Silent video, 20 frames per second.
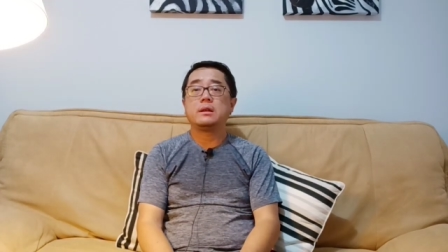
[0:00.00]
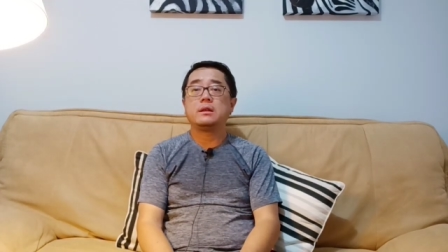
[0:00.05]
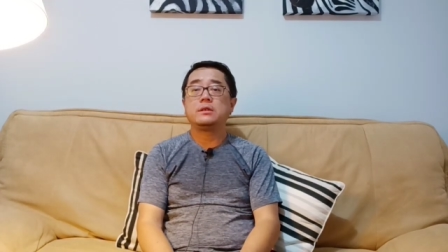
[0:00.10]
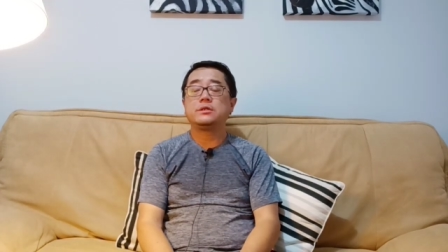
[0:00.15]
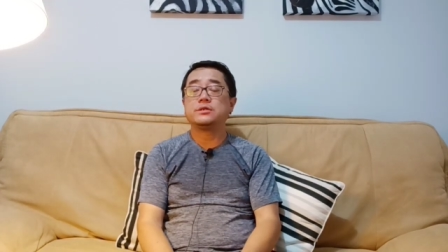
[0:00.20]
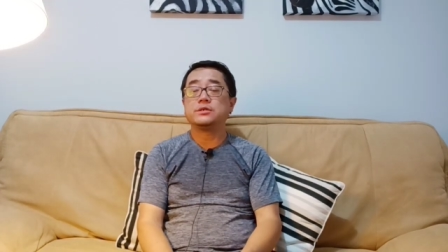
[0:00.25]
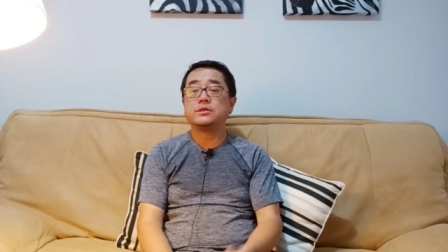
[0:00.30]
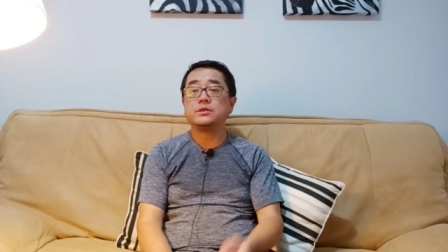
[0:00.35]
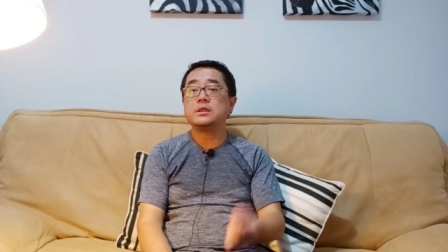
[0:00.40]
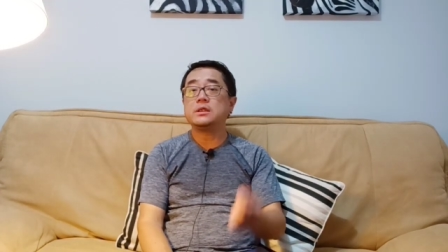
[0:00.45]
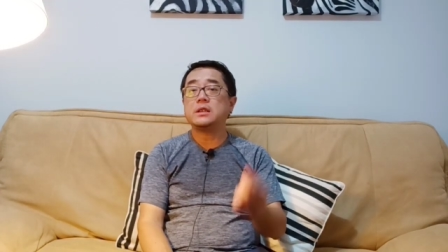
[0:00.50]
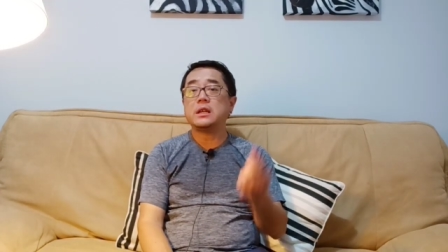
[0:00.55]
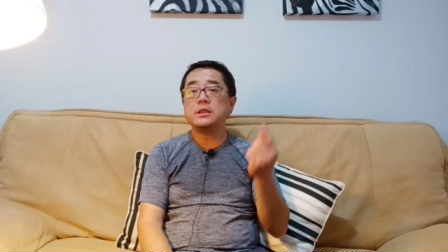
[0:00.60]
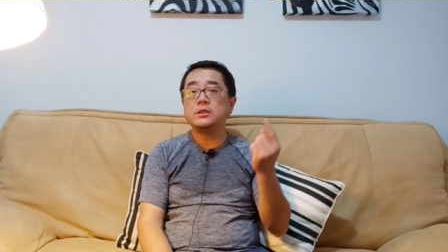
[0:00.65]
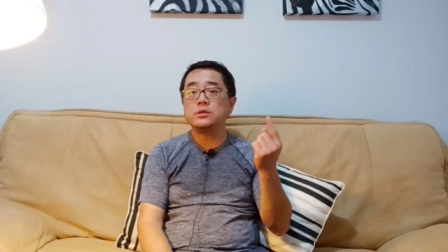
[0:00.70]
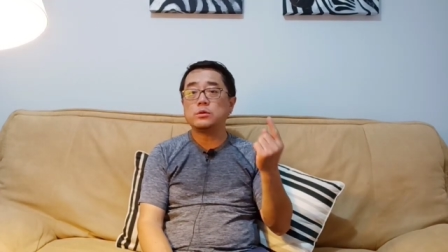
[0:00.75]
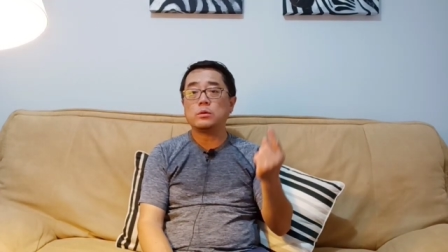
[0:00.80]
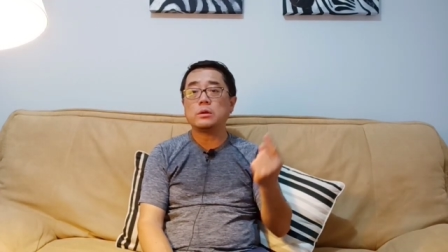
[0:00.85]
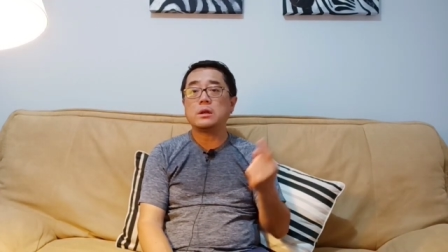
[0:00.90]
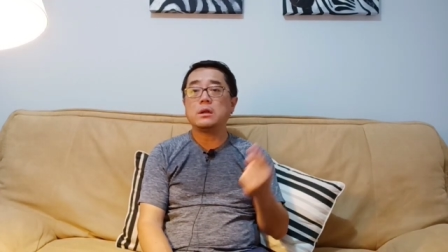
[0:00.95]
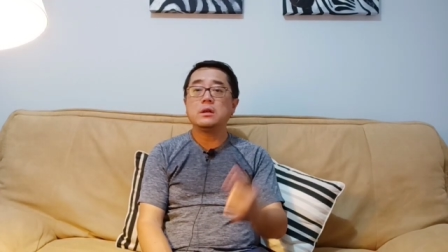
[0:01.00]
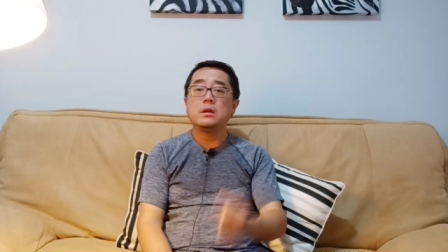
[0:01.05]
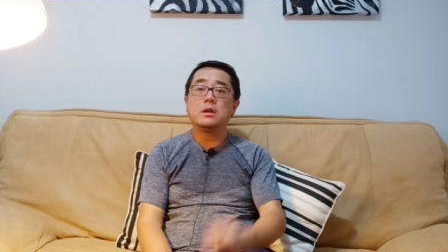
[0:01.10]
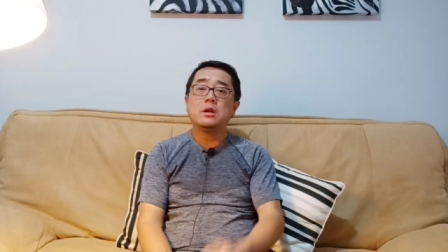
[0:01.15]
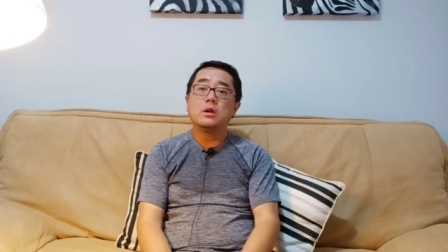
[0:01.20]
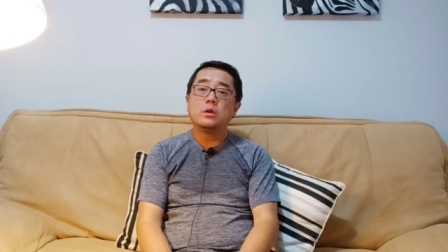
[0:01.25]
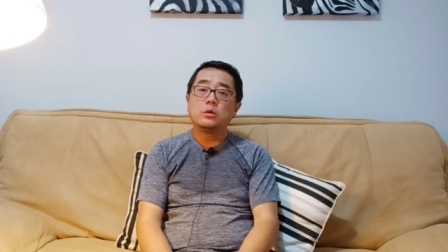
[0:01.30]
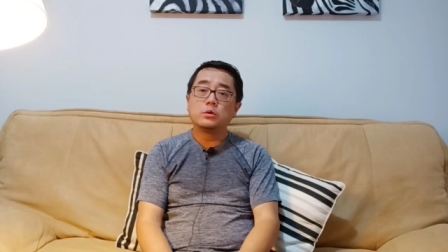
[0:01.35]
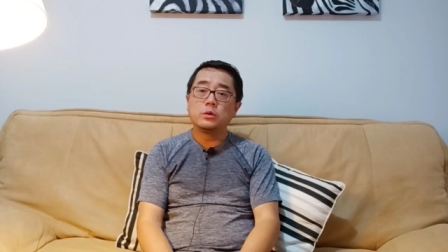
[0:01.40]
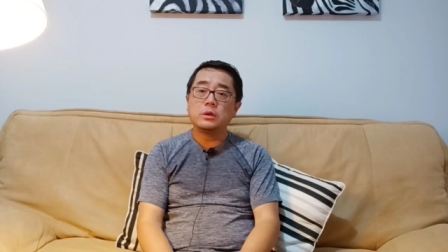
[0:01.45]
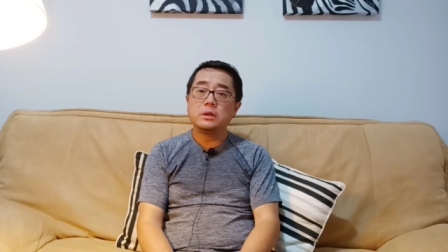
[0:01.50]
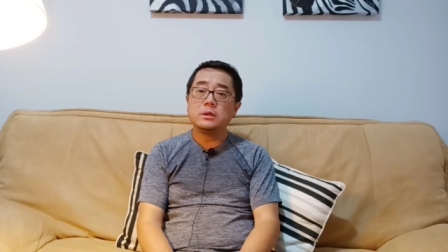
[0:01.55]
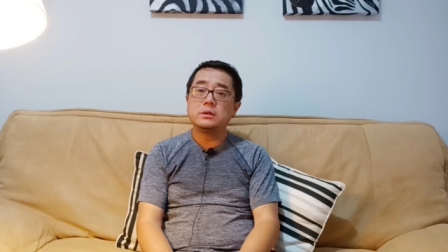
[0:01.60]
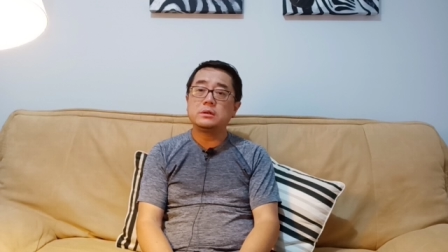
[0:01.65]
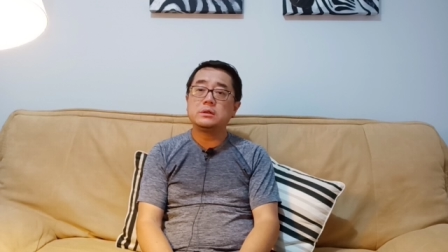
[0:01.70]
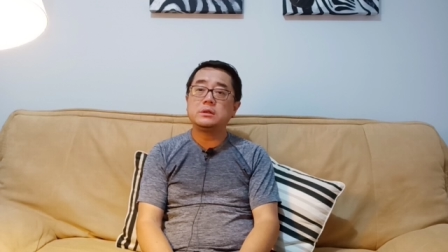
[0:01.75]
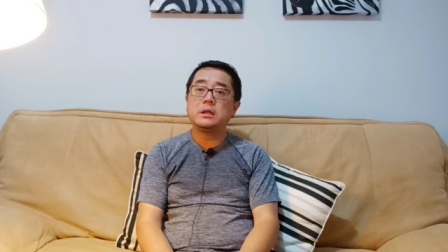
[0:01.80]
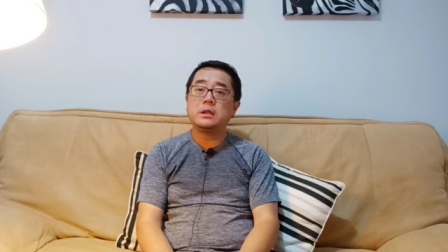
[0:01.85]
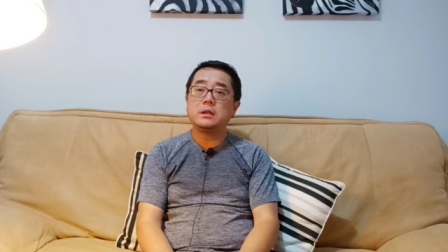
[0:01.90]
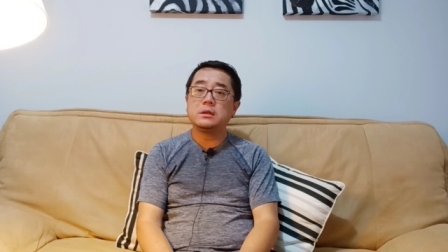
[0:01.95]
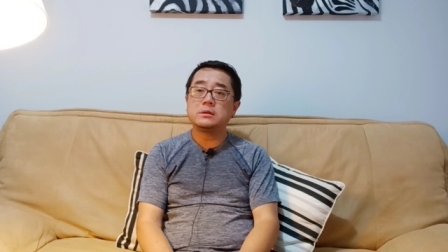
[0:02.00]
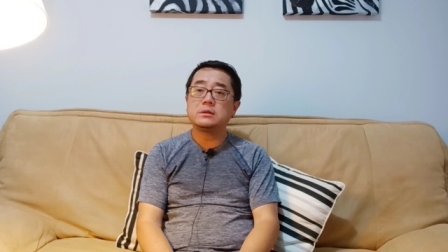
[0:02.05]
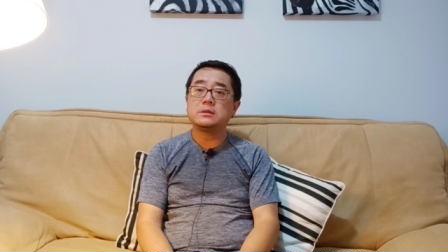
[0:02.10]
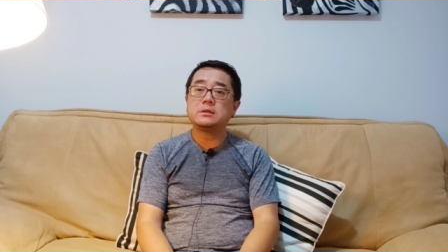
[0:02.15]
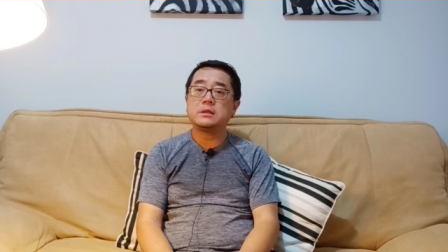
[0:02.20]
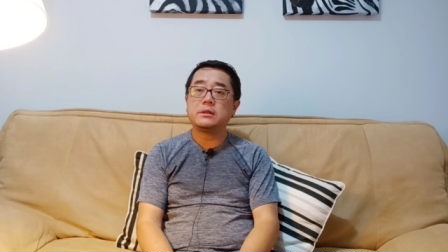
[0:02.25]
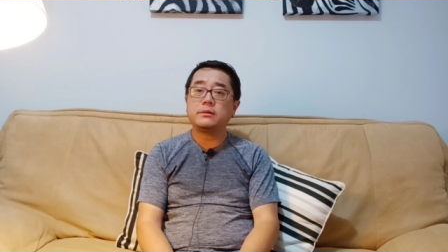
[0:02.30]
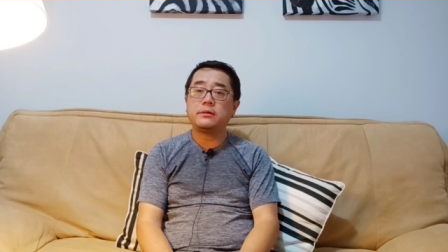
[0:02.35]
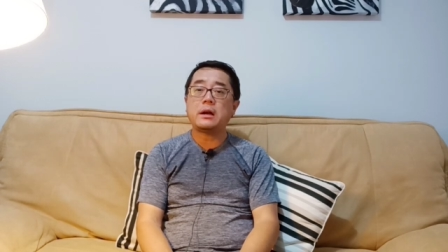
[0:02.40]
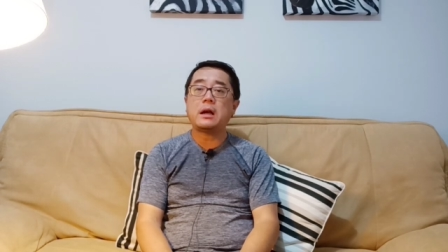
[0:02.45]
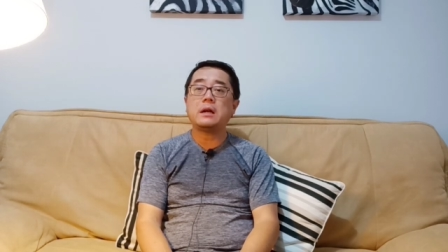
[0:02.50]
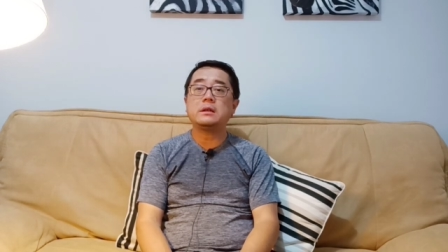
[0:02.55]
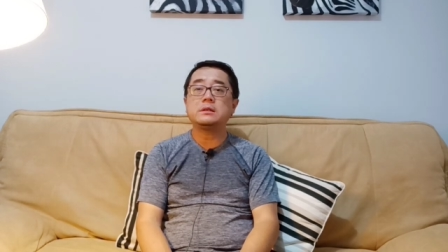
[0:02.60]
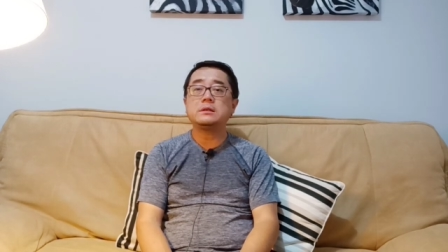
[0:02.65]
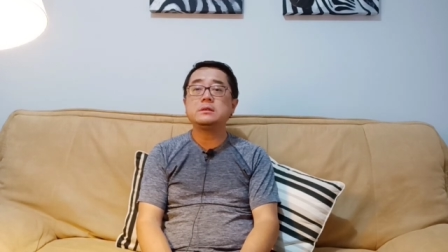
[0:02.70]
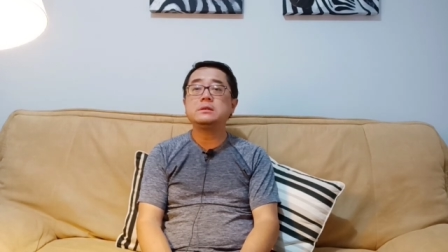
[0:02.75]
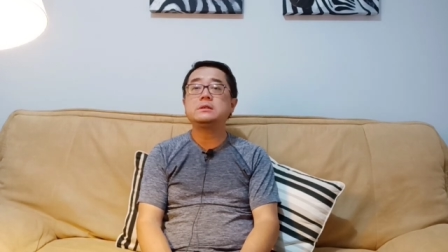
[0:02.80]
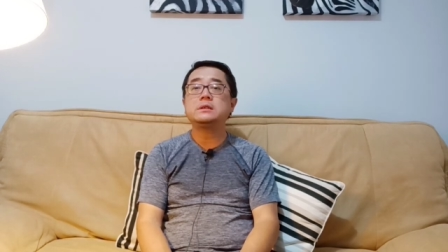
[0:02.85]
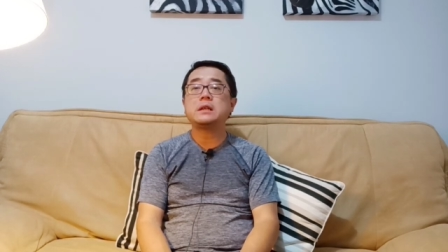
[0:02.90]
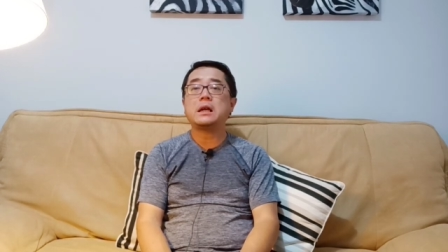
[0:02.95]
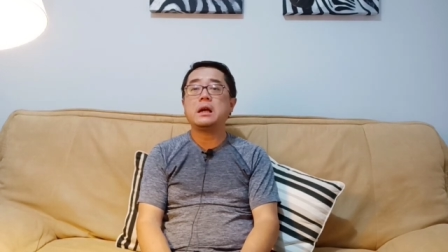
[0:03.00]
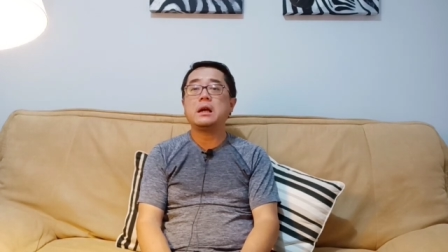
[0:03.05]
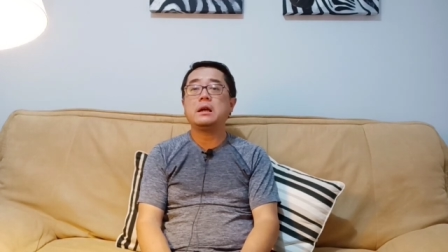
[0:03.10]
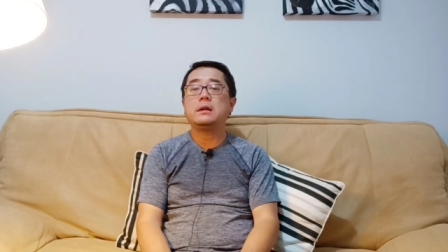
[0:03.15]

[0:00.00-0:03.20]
只剩下一种，所以这个是在发生在